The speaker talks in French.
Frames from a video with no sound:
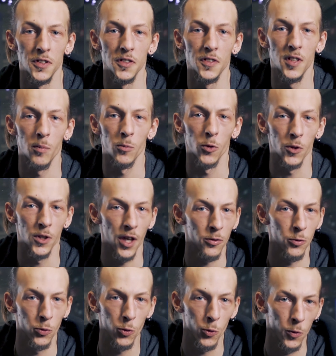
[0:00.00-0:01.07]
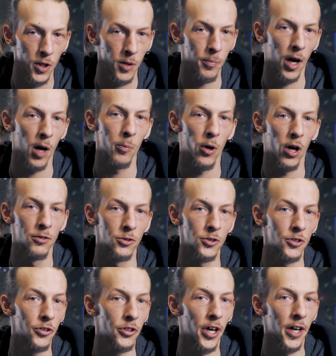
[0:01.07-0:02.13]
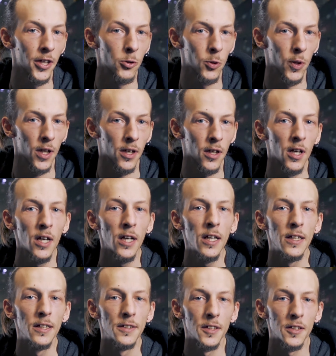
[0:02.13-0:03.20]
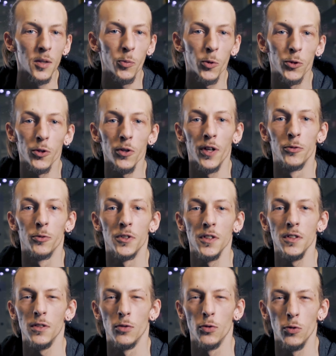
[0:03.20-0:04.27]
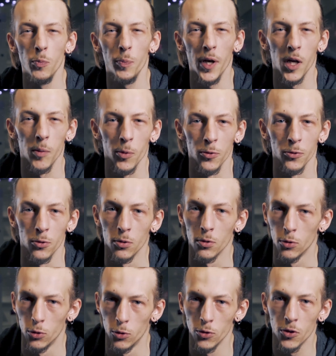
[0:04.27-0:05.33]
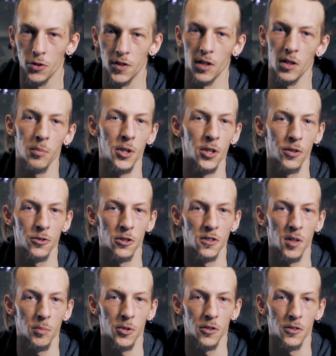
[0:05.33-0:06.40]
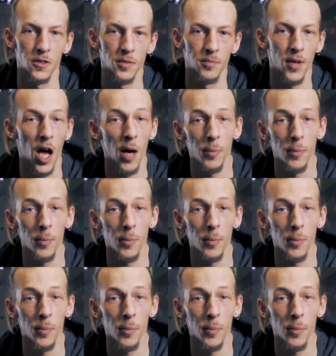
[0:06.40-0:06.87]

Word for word: ce système de carton troué par rapport à nos standards actuels, c'était pourtant un outil super répandu, jusqu'aux années 1970.